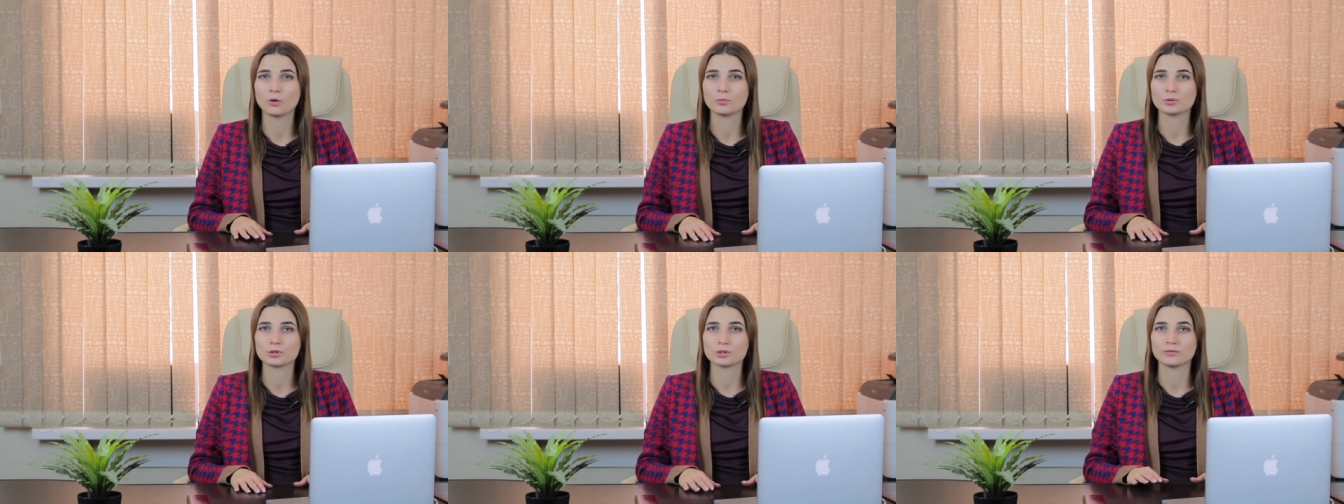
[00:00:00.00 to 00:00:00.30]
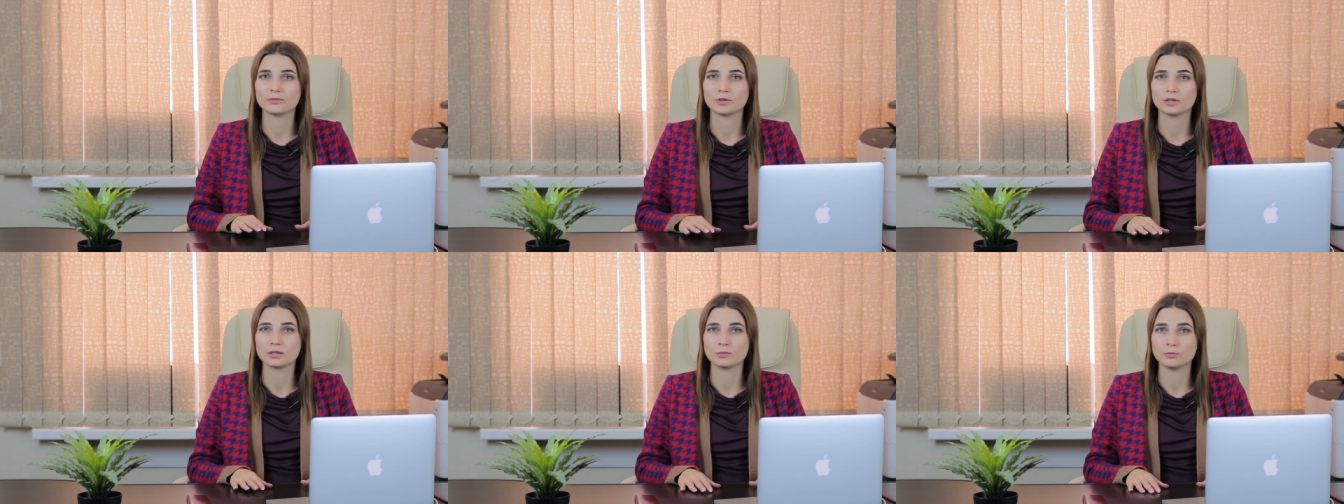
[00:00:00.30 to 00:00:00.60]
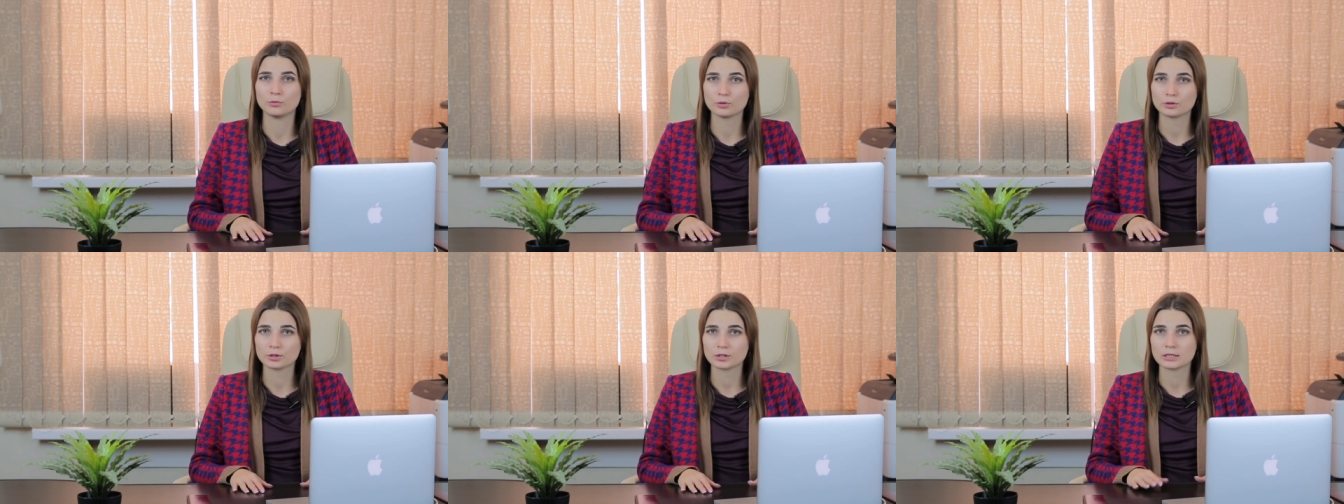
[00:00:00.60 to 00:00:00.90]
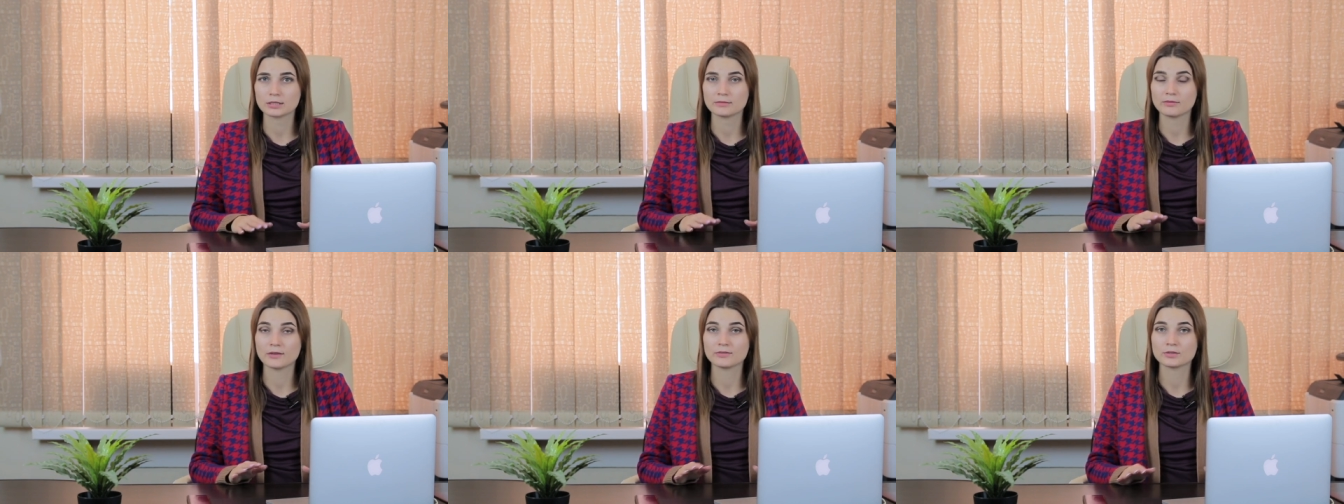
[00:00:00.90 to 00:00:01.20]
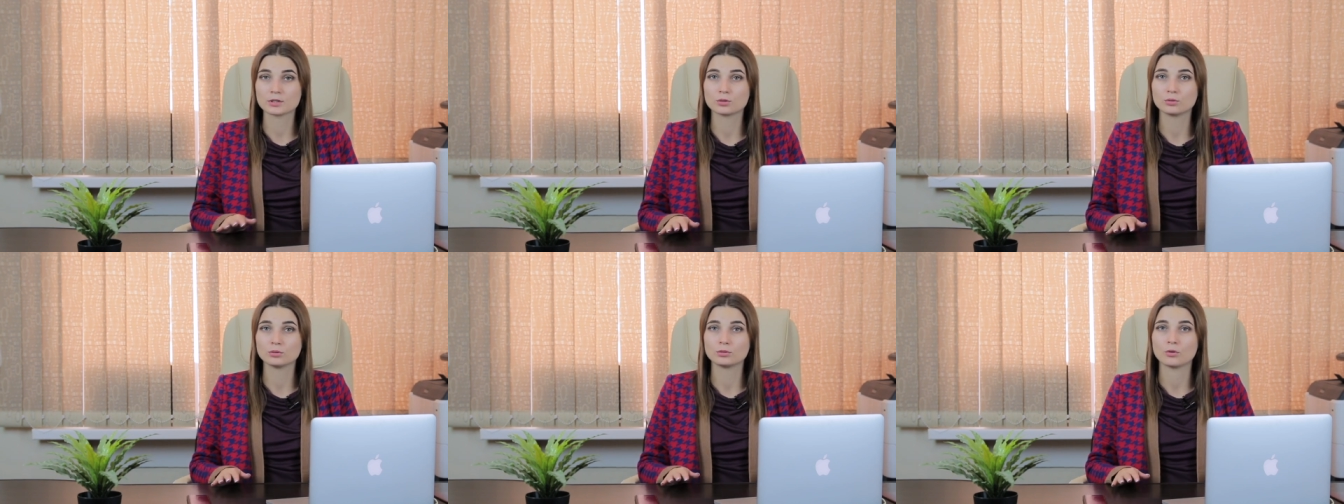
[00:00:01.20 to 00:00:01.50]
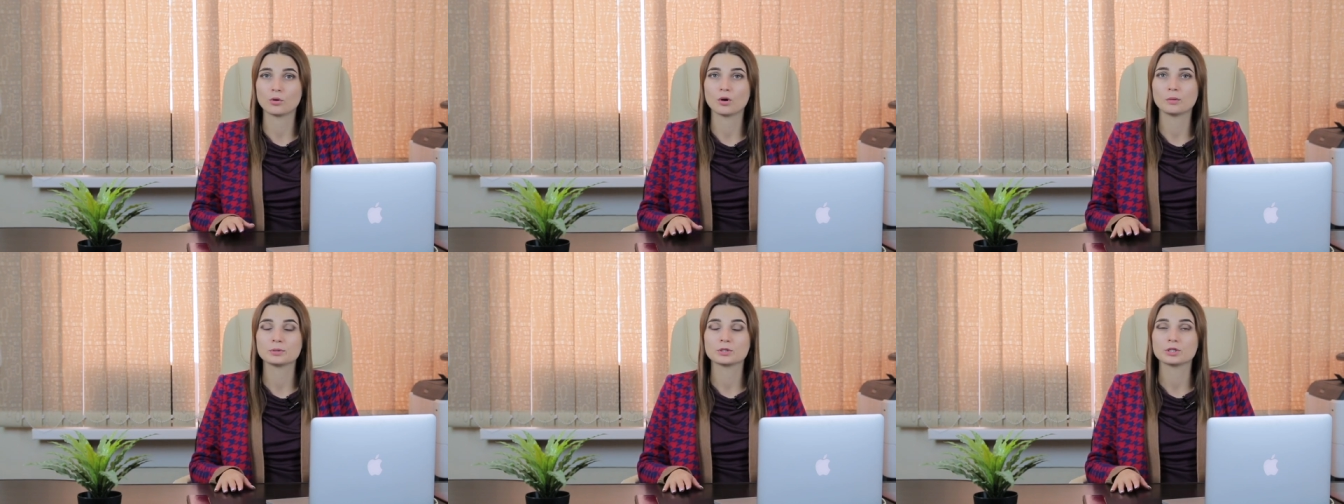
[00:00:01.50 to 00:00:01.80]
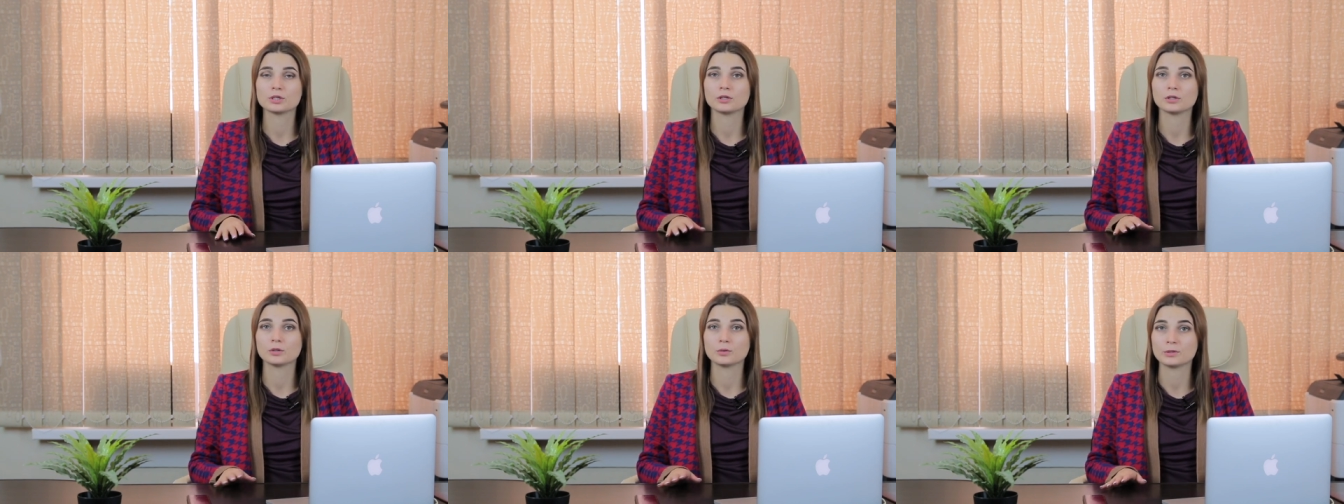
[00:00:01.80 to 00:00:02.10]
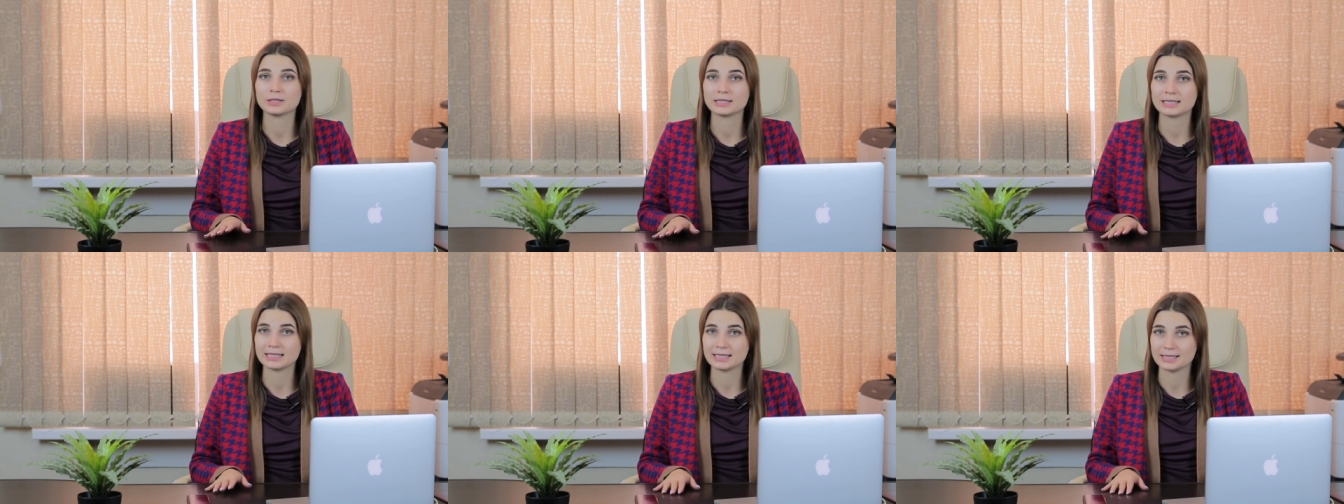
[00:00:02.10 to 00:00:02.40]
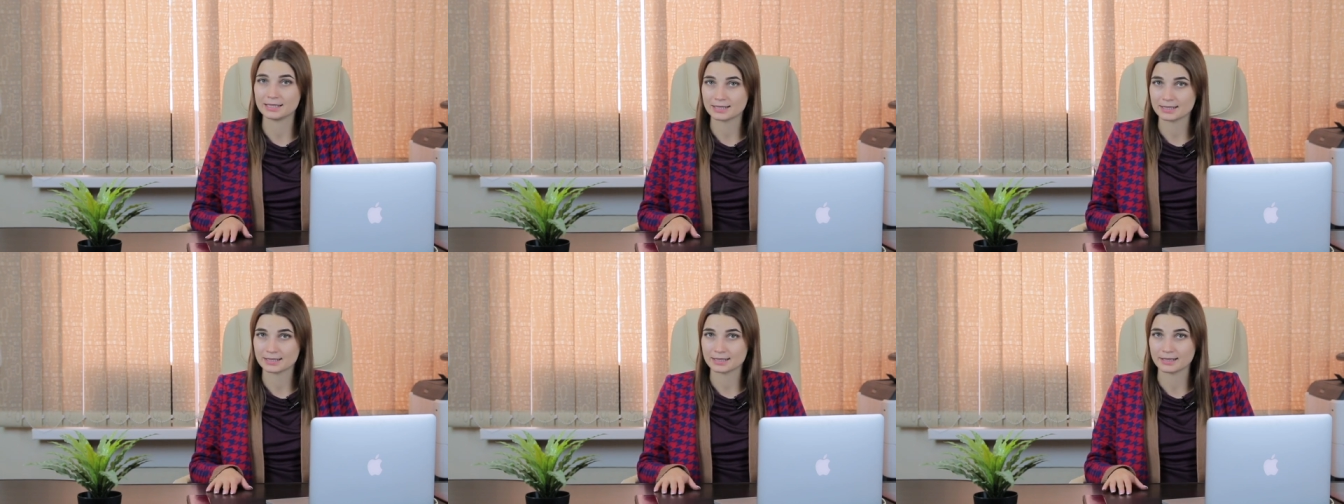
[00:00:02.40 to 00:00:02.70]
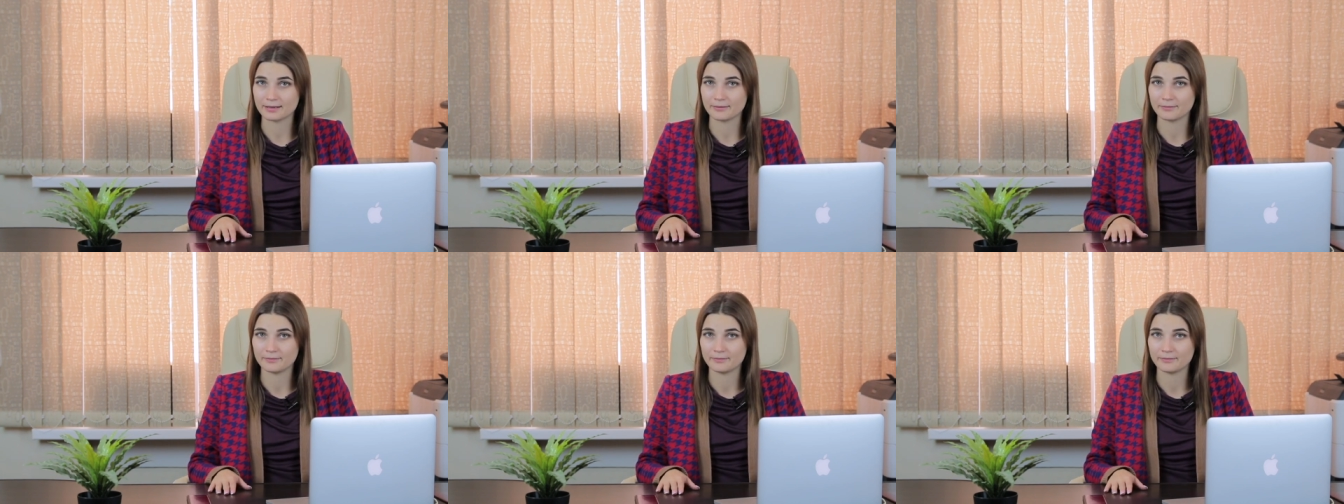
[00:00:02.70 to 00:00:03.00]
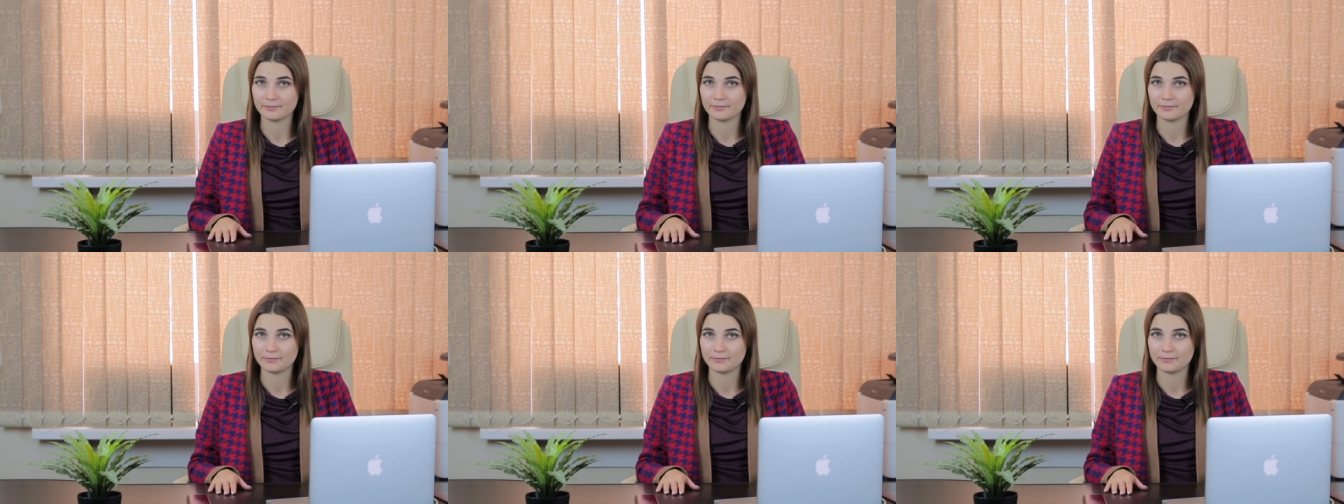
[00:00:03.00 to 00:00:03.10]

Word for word: общего имущества в суд общей юрисдикции